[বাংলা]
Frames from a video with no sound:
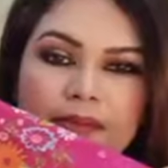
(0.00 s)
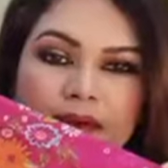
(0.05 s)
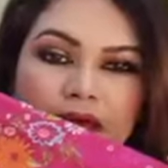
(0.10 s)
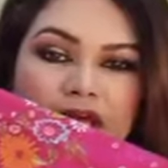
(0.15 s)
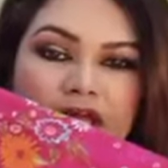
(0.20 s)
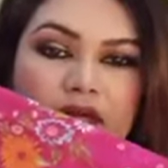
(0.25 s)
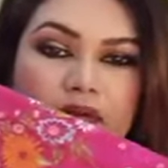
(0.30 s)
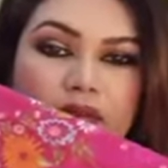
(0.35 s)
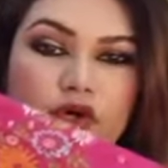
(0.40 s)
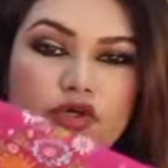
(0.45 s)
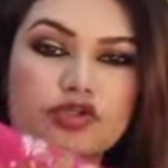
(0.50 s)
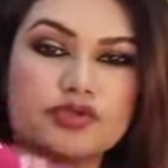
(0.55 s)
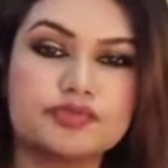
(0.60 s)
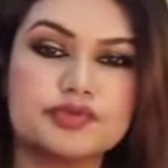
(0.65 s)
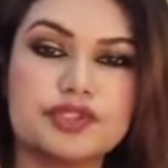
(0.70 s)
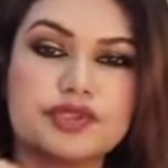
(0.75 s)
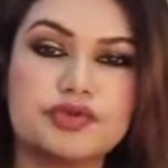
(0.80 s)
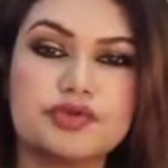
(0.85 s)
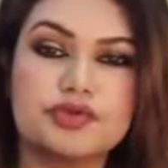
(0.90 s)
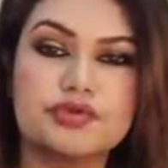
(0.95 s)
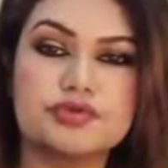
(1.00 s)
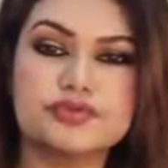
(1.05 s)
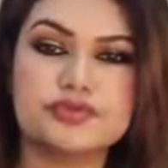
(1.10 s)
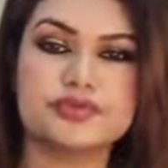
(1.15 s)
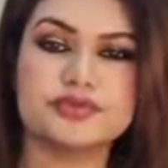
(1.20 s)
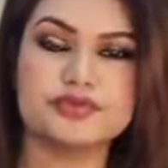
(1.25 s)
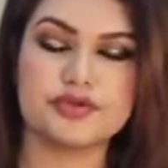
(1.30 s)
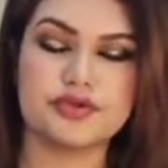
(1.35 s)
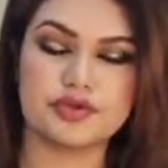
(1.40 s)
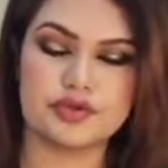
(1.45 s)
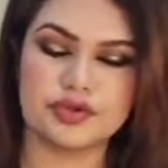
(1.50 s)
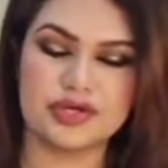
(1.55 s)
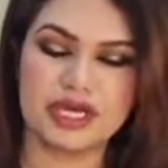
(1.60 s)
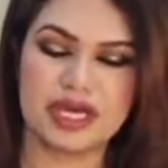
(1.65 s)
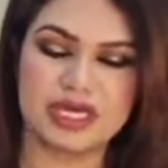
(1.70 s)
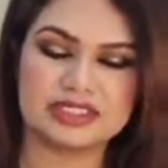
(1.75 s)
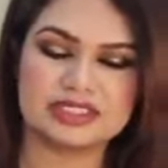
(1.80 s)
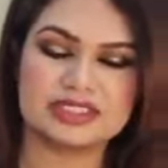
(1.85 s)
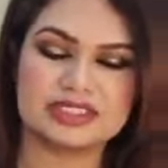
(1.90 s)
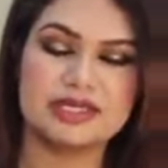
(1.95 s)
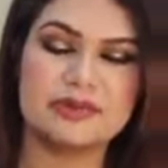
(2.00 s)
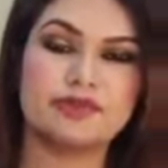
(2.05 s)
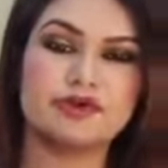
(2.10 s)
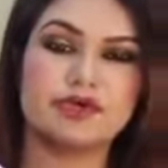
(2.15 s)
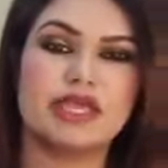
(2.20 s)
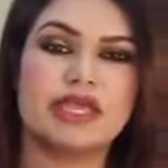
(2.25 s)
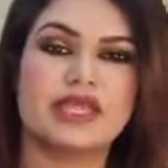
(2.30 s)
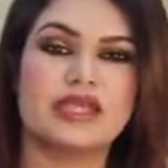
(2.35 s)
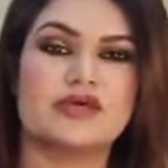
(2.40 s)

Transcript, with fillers: ব্যাকের বটমটাও খুব সুন্দর করে আছে এবং